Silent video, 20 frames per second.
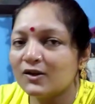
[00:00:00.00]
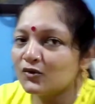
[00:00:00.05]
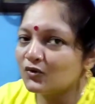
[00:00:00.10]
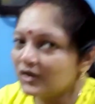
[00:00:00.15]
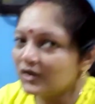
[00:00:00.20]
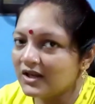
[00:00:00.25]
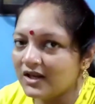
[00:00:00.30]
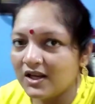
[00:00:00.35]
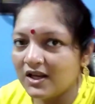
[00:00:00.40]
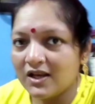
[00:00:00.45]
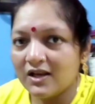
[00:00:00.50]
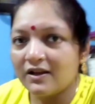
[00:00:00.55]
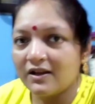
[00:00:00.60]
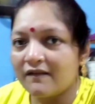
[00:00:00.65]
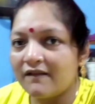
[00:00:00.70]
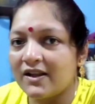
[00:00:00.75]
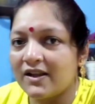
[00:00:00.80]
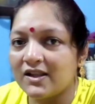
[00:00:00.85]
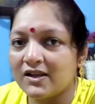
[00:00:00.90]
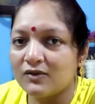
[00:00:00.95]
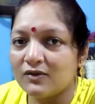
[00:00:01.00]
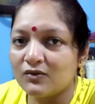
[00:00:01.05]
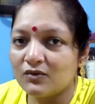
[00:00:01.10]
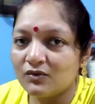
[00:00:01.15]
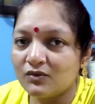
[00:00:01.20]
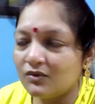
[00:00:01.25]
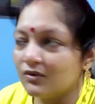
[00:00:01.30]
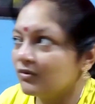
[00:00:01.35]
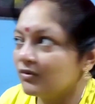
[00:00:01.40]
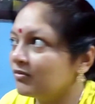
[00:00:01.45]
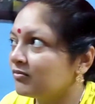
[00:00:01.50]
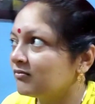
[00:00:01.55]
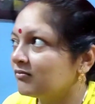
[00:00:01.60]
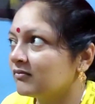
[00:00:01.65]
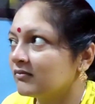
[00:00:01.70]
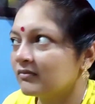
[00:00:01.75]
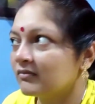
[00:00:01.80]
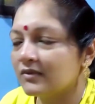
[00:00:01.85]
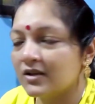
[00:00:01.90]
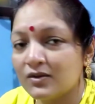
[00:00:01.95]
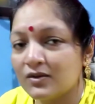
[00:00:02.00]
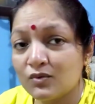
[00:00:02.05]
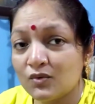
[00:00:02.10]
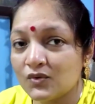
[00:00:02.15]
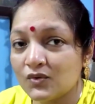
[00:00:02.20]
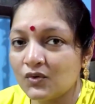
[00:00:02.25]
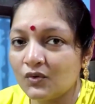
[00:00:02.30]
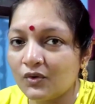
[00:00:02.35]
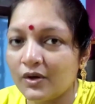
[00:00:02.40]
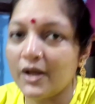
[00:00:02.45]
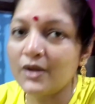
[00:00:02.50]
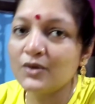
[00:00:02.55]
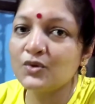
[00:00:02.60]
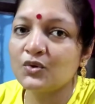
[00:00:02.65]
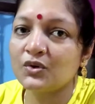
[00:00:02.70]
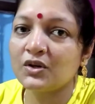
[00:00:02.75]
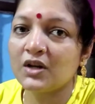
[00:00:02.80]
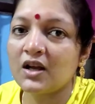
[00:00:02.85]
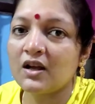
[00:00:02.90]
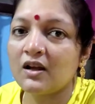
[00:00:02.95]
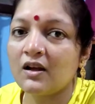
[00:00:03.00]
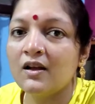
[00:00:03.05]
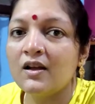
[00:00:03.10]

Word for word: ना तो ये नहीं करवाता तो इसको छोटा ही छोटा